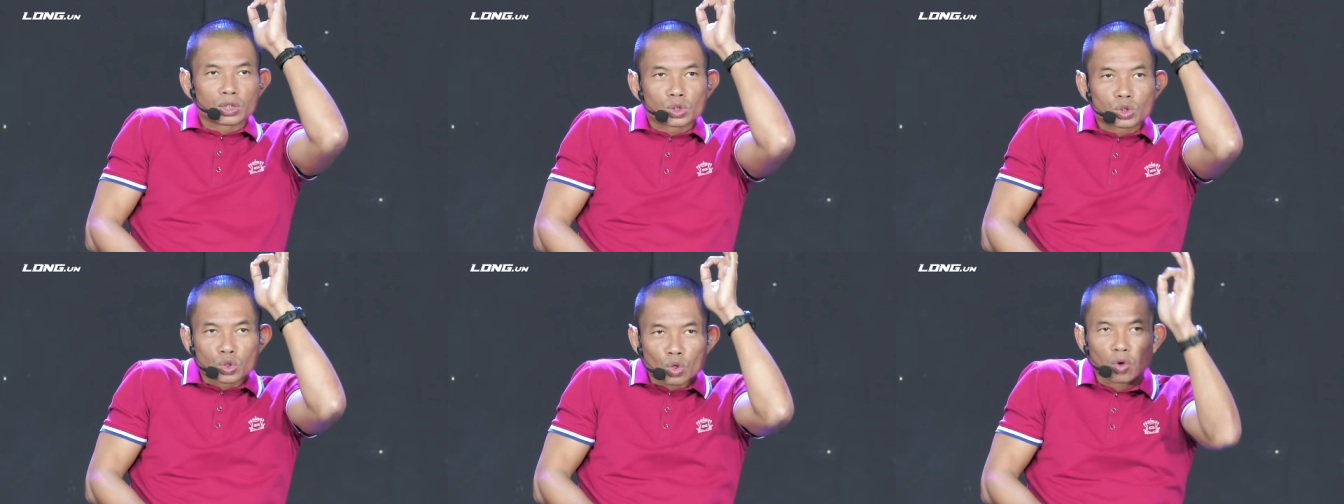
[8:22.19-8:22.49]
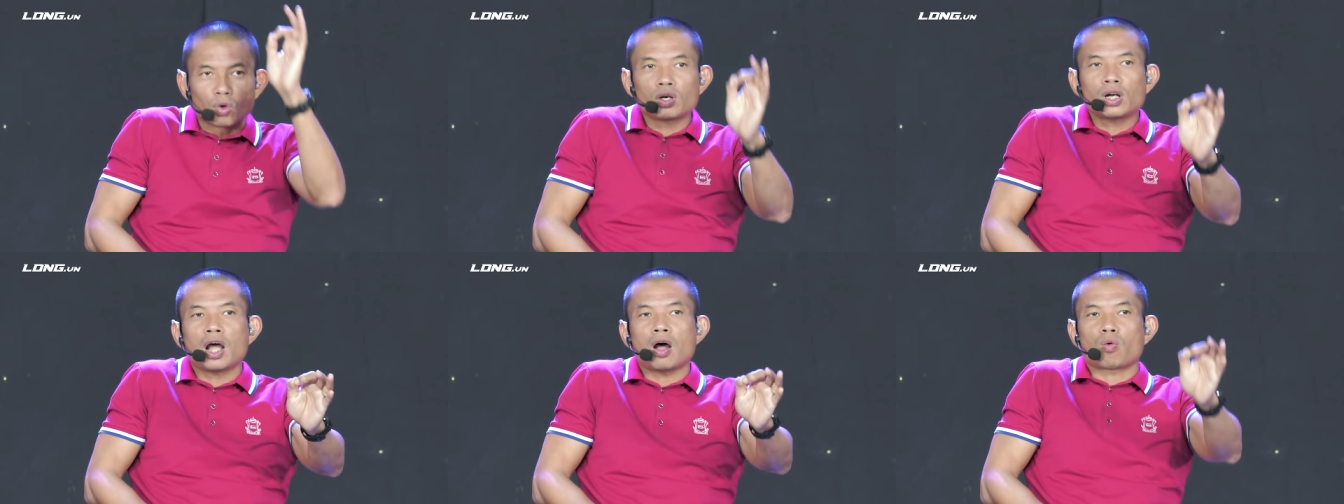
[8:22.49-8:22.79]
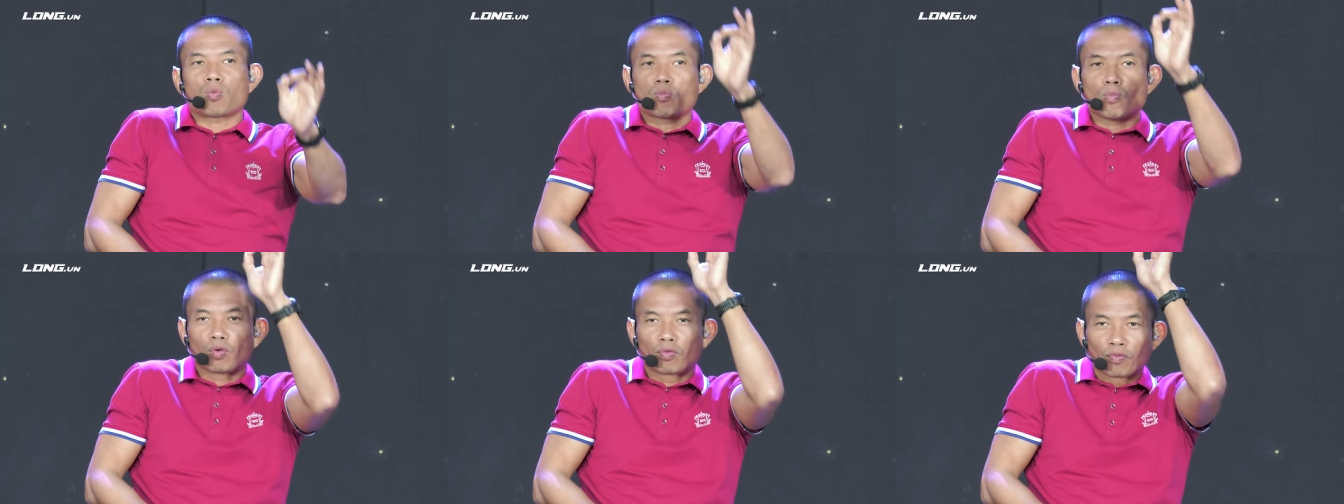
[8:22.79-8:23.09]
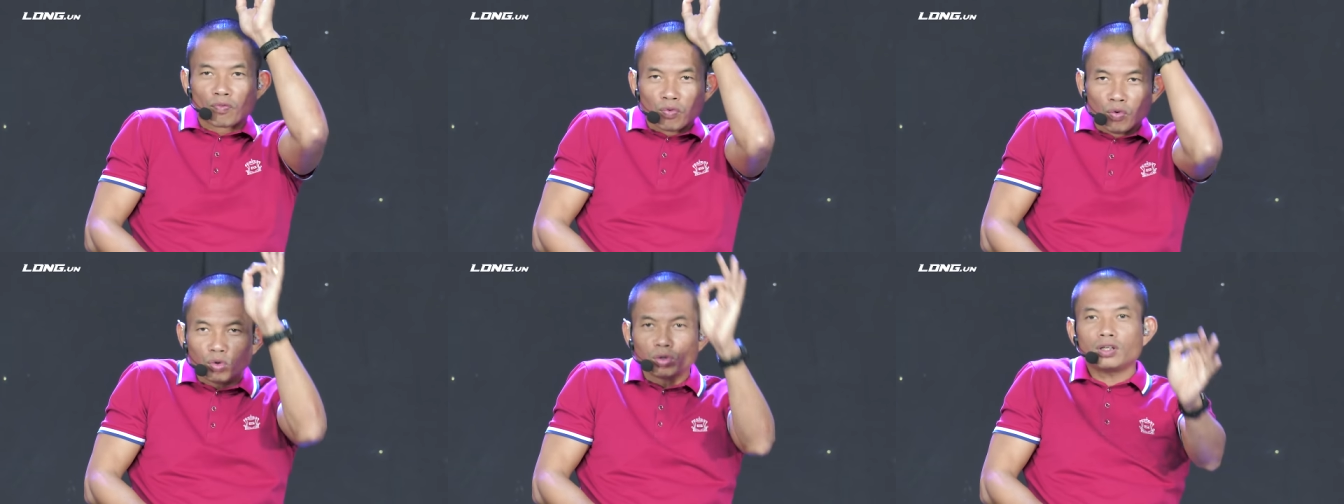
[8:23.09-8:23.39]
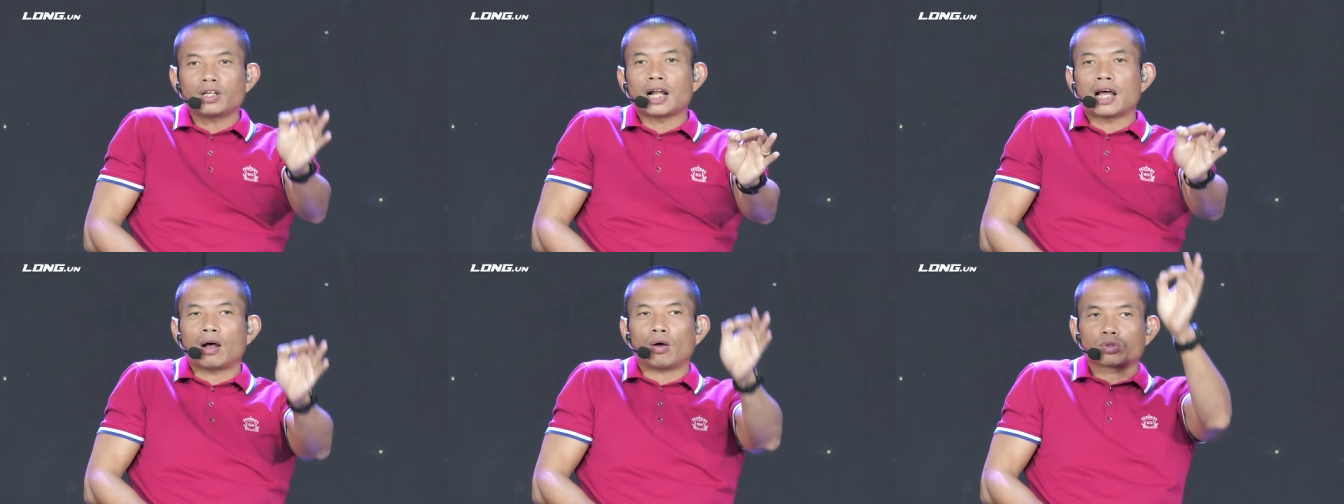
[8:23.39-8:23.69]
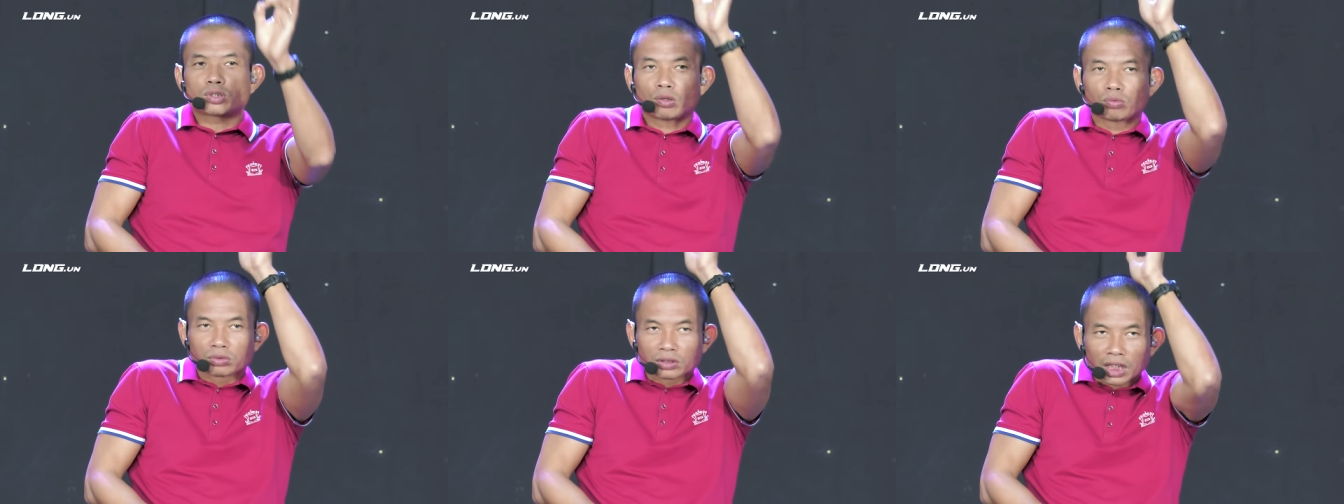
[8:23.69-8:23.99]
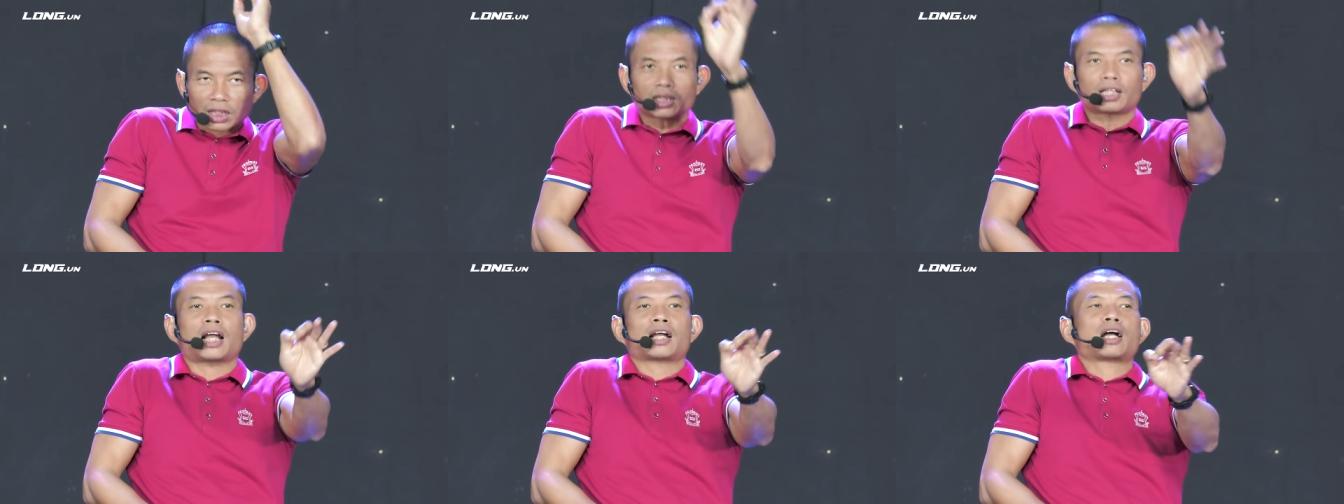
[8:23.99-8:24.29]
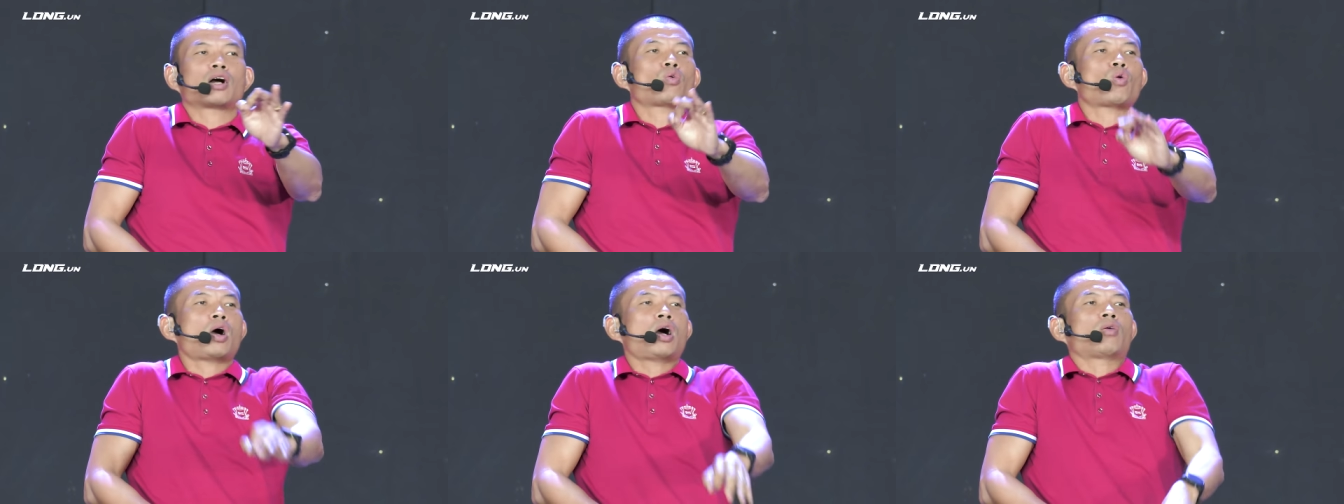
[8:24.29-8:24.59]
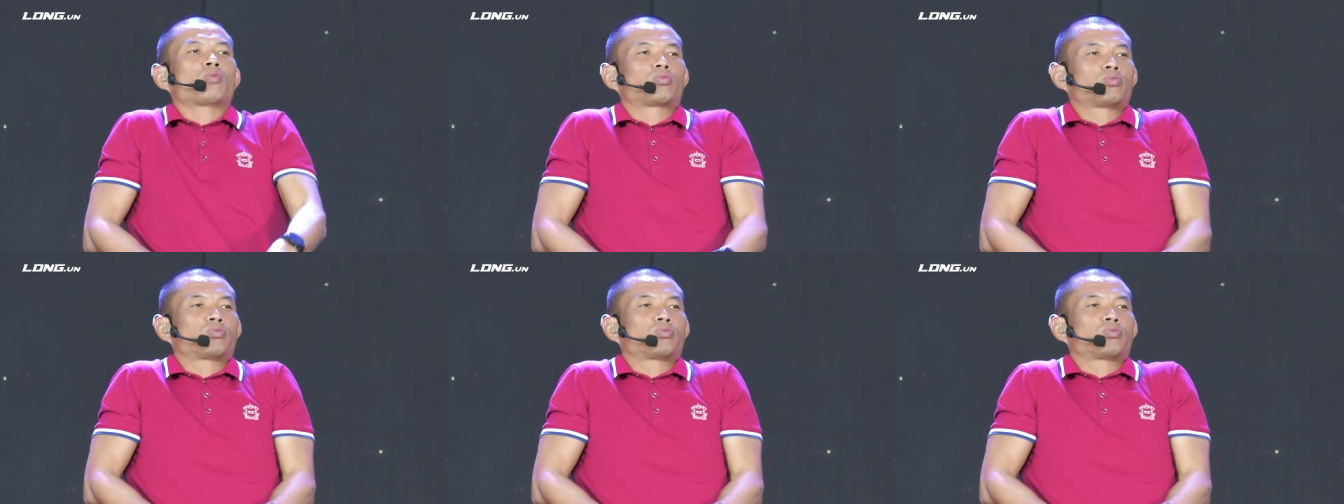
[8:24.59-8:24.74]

trốn học một phút nào trong tất cả các khóa học